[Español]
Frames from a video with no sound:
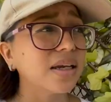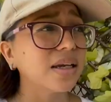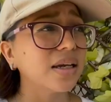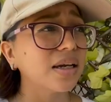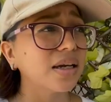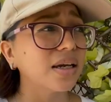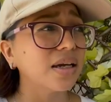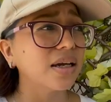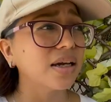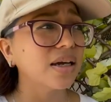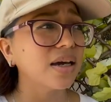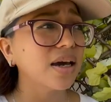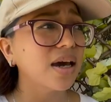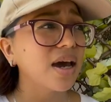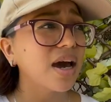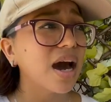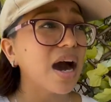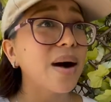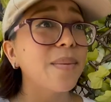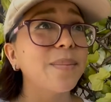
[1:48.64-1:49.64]
eh,
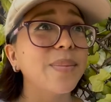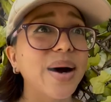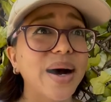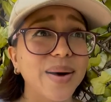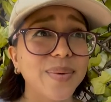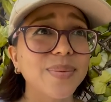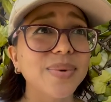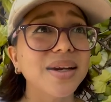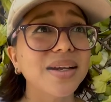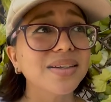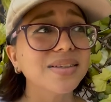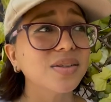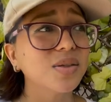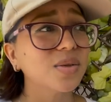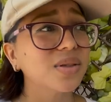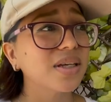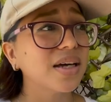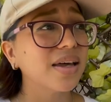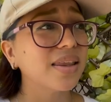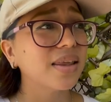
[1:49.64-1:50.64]
amables,
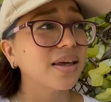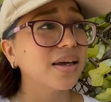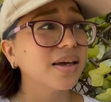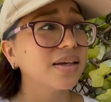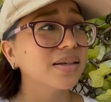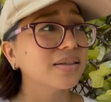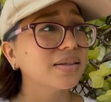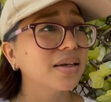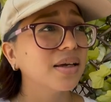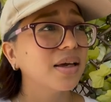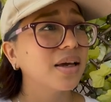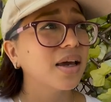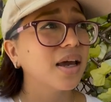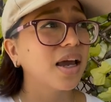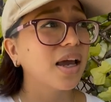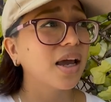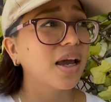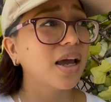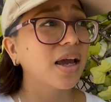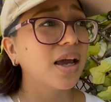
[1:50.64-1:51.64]
ciudades
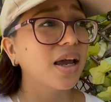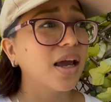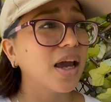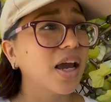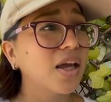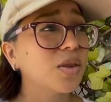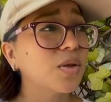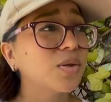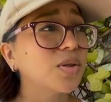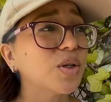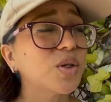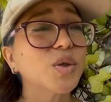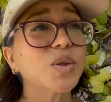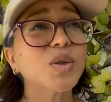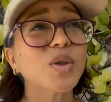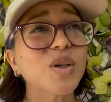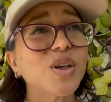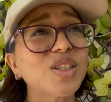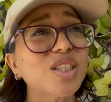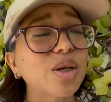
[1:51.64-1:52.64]
eh, en donde no
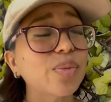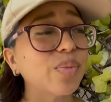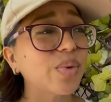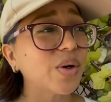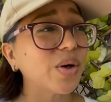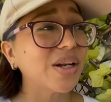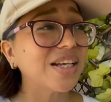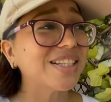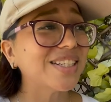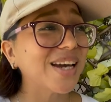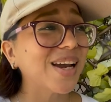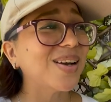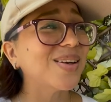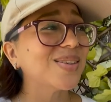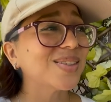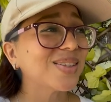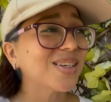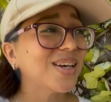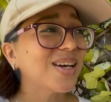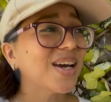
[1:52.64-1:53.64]
solo se priorice a,
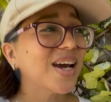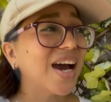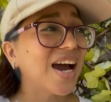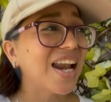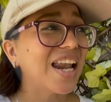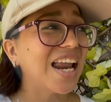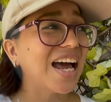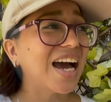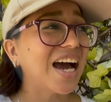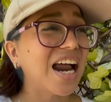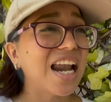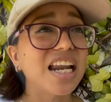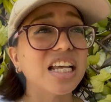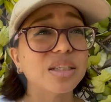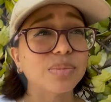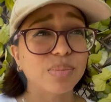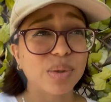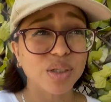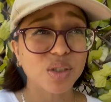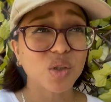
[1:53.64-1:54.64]

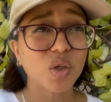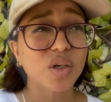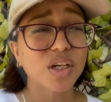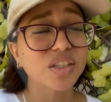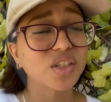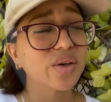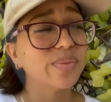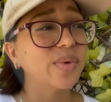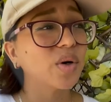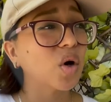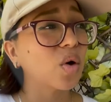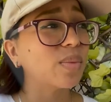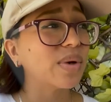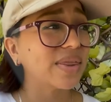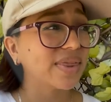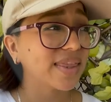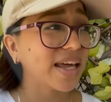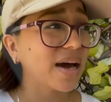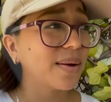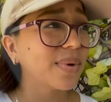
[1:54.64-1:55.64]
las personas, como
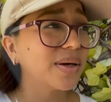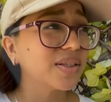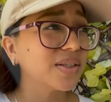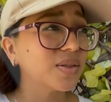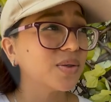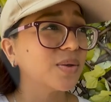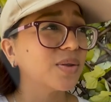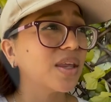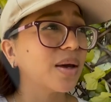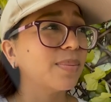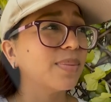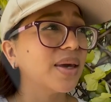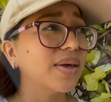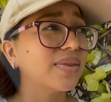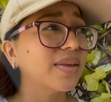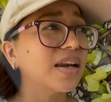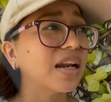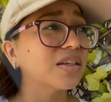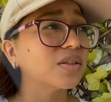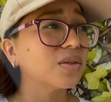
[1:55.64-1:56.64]
comentaba, sino
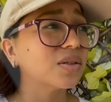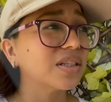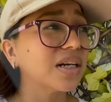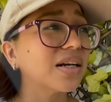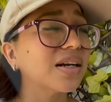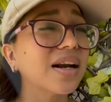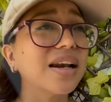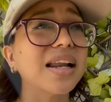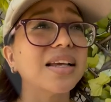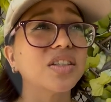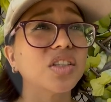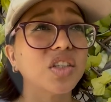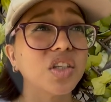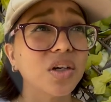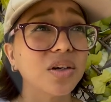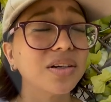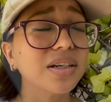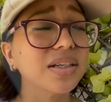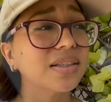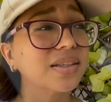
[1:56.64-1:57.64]
también a las otras
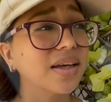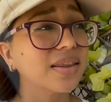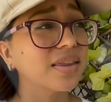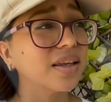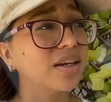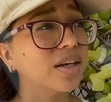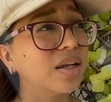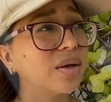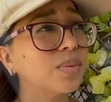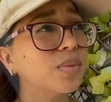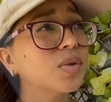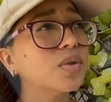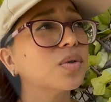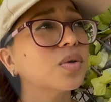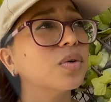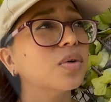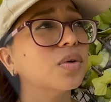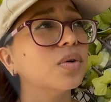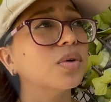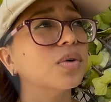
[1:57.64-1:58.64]
relaciones que tenemos
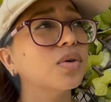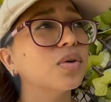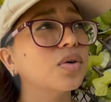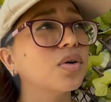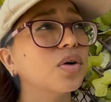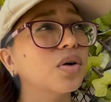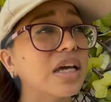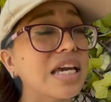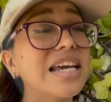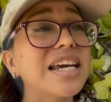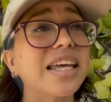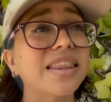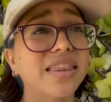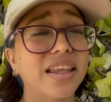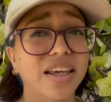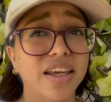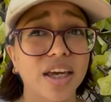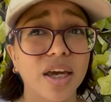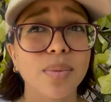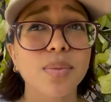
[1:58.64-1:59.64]
con, y que
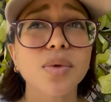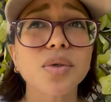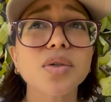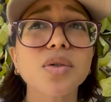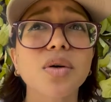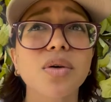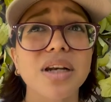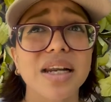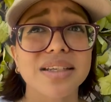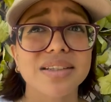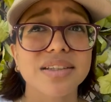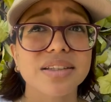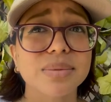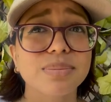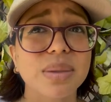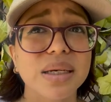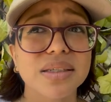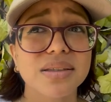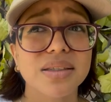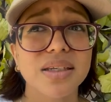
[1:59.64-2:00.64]
tejemos con las
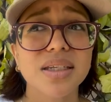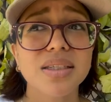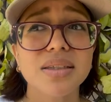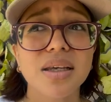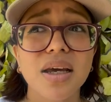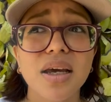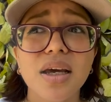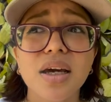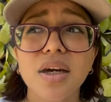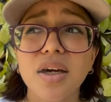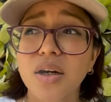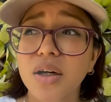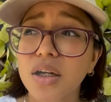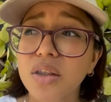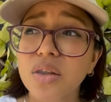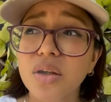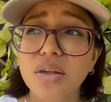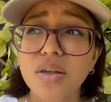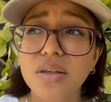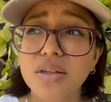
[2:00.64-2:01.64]
especies. Creo que
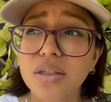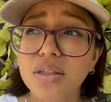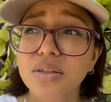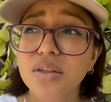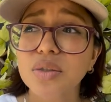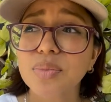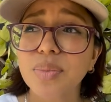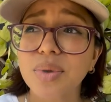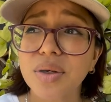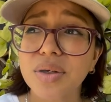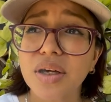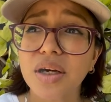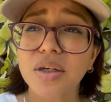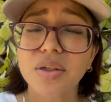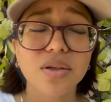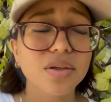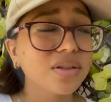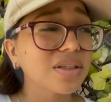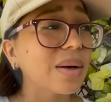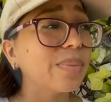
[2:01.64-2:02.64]
todos estos proyectos